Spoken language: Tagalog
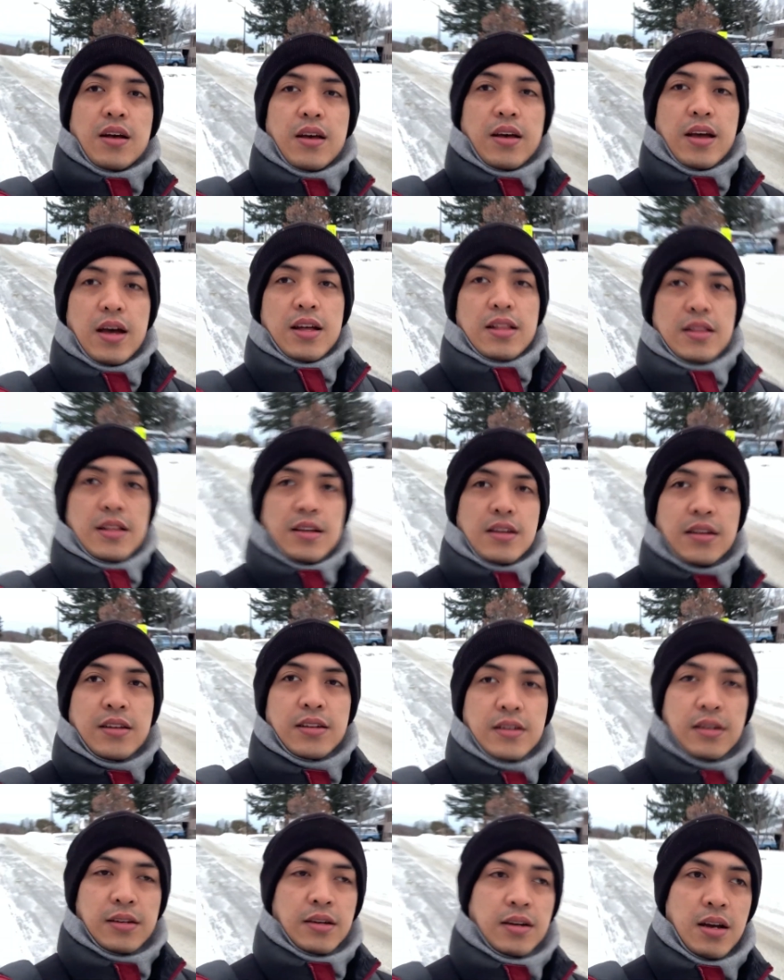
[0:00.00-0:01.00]
Yan.
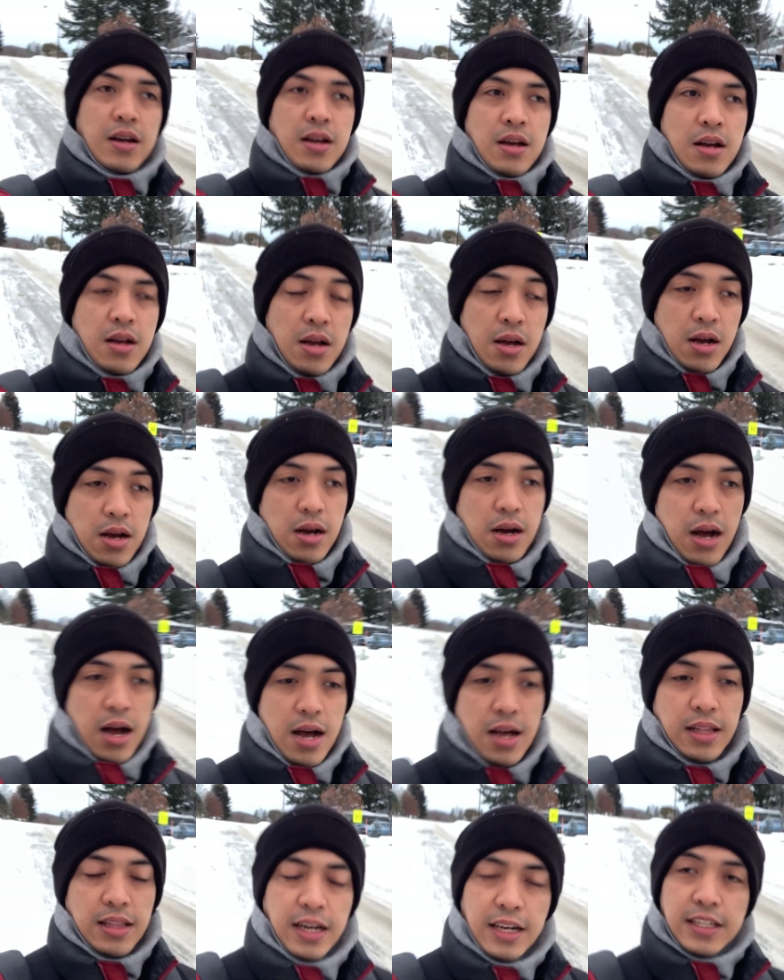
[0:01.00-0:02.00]
Uh,
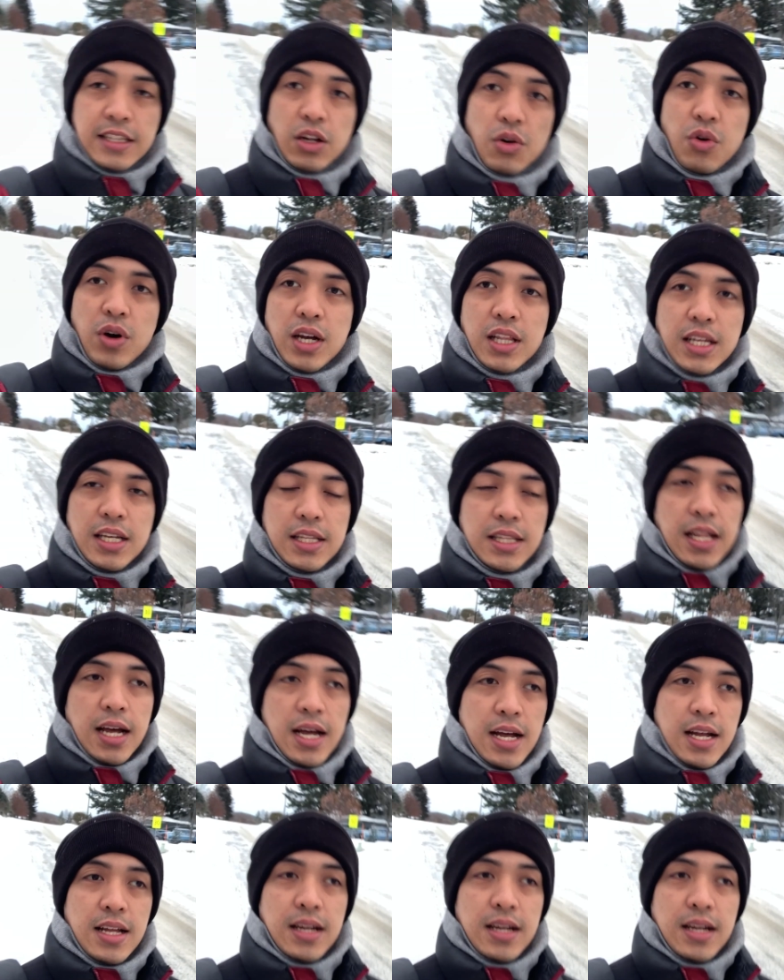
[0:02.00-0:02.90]
ah, nakita ko kanina